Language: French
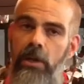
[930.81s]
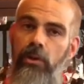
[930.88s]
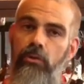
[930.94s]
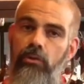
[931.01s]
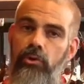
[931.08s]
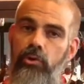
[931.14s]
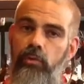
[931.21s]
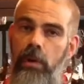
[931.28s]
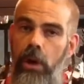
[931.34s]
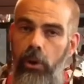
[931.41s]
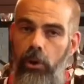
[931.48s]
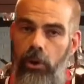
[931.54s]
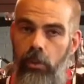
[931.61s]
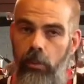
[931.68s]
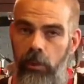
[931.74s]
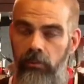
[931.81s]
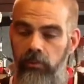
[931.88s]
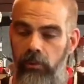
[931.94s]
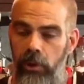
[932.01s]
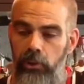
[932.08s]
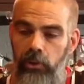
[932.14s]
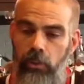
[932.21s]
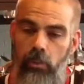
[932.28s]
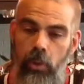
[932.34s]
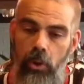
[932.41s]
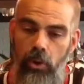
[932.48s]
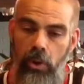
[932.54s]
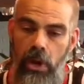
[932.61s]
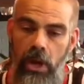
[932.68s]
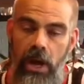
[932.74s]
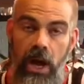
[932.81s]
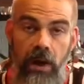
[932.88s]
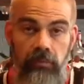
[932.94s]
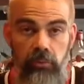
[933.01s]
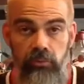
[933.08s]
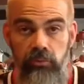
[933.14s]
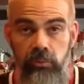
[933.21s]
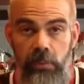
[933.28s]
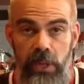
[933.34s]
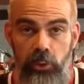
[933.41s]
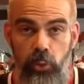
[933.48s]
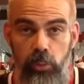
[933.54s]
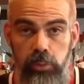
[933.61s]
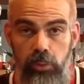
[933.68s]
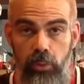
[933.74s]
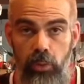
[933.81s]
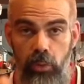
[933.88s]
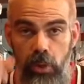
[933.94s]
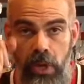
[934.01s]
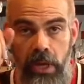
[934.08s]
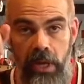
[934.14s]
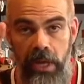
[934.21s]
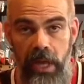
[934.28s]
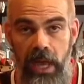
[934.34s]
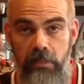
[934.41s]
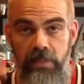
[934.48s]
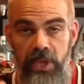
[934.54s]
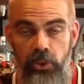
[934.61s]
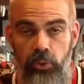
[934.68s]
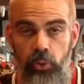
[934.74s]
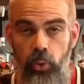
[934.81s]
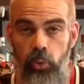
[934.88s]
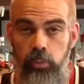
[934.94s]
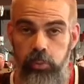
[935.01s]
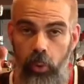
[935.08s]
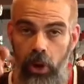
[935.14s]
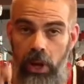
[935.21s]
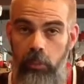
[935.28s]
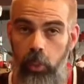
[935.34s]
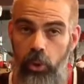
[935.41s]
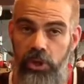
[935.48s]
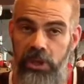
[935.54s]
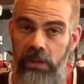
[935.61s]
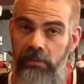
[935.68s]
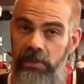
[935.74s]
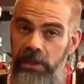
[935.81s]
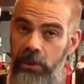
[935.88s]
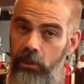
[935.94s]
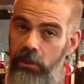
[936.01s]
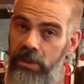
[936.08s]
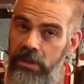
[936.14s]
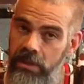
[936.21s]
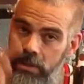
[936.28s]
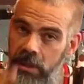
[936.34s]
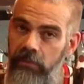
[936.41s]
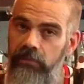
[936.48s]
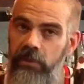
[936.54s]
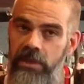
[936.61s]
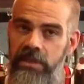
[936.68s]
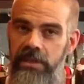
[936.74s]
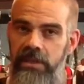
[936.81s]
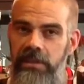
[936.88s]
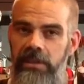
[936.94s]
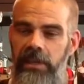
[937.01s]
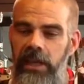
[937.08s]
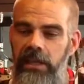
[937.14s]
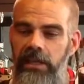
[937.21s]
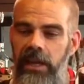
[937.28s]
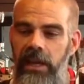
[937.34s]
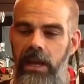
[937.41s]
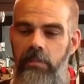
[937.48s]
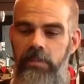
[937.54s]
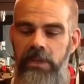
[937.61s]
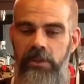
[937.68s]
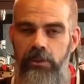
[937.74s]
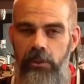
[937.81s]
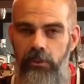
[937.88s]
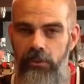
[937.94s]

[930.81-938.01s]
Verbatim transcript: Donc je vous la recommande fortement. À vous de vous mettre au boulot et à bientôt pour la prochaine vidéo qui cette fois-ci traitera de la peinture.